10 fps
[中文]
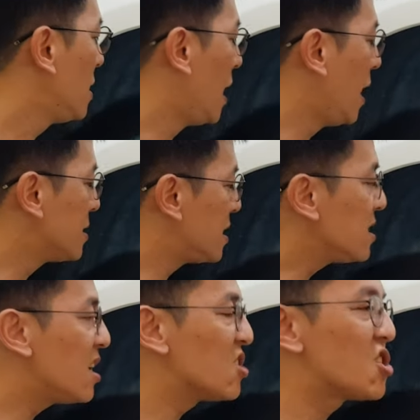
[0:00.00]
那
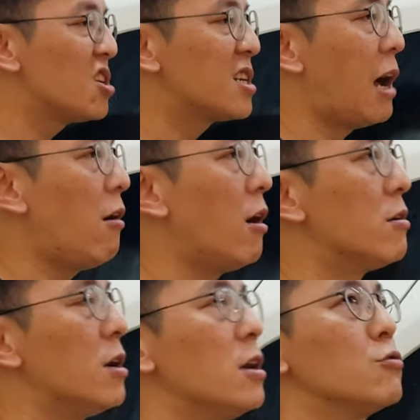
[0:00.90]
今天的车高哈，
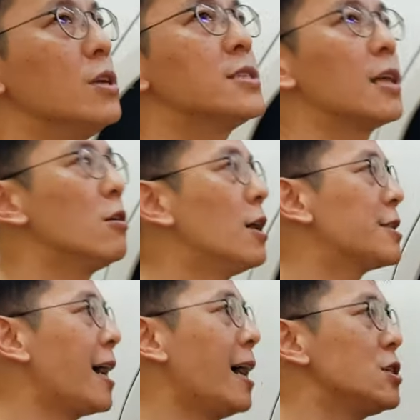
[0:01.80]
呃原厂的话
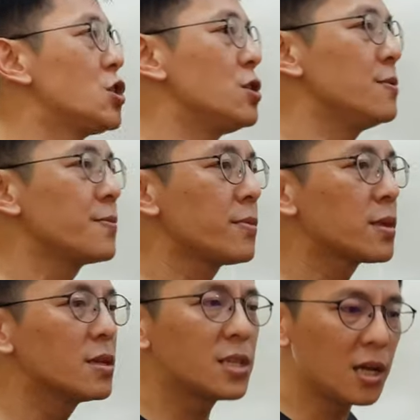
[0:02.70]
大概是
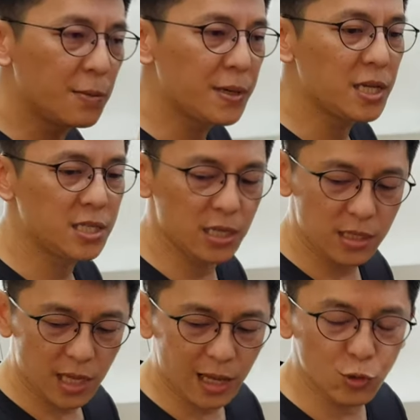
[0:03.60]
这个也比已经
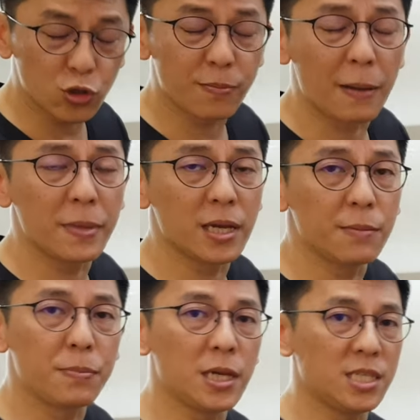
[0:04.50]
MG 的版本
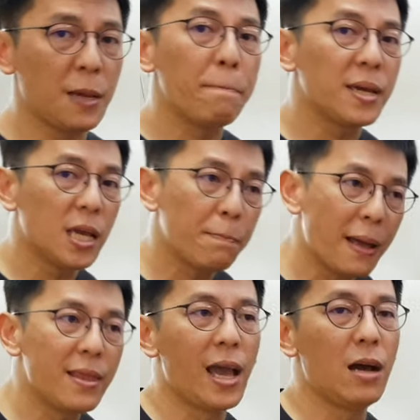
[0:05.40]
已经比一
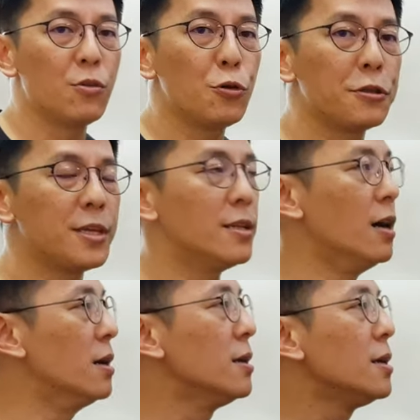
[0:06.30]
般的还要略低的
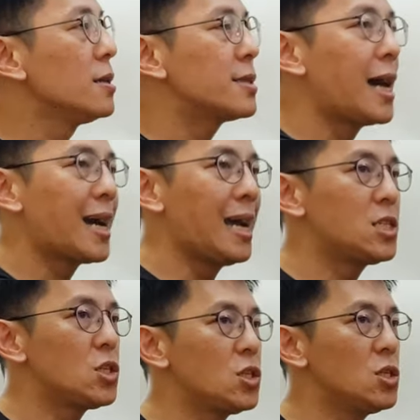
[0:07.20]
哈，大概
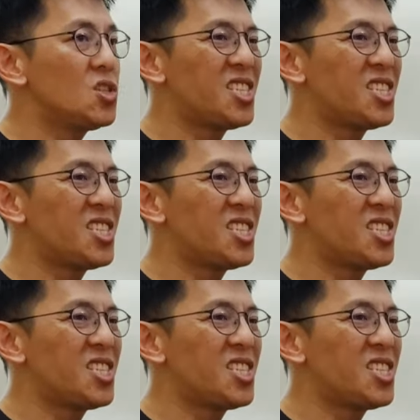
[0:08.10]
是